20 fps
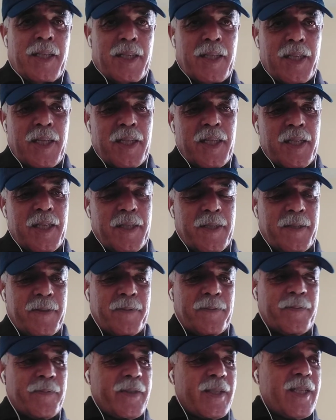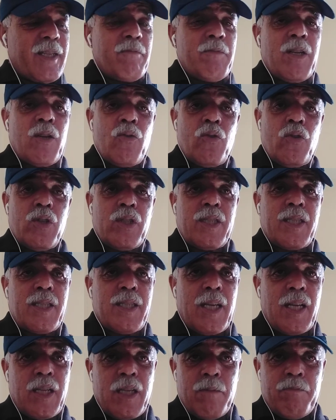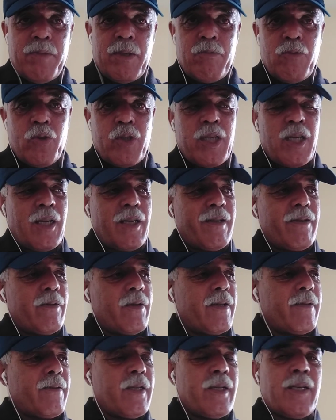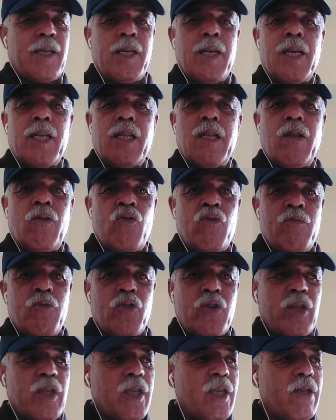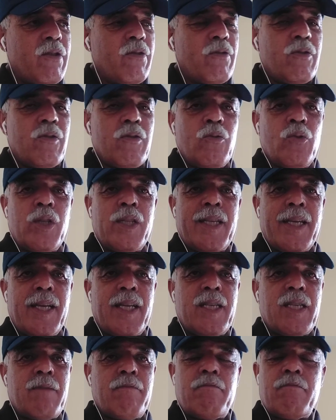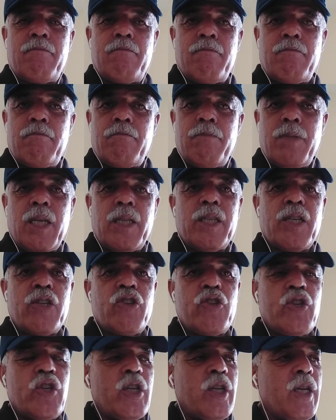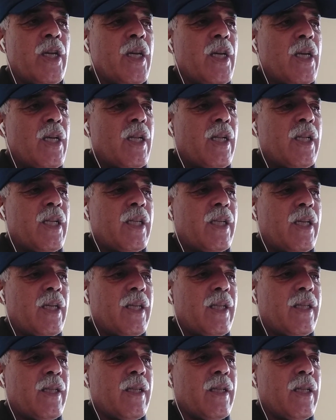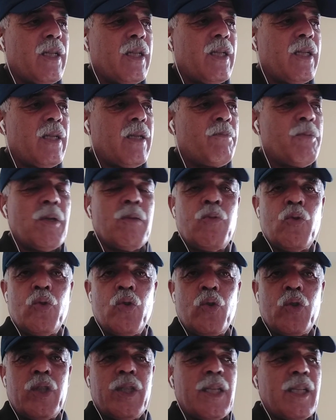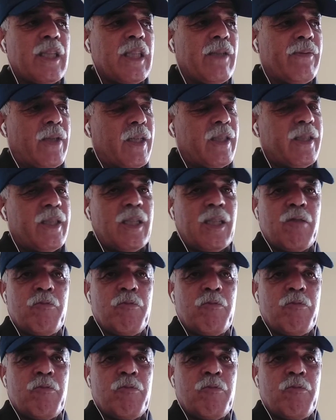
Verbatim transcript: إذا كما قلت ساكب بن موسى قاد الأمور ديالو والتازم بهذاك الشيء اللي بالبنود ديال الاتفاق ديال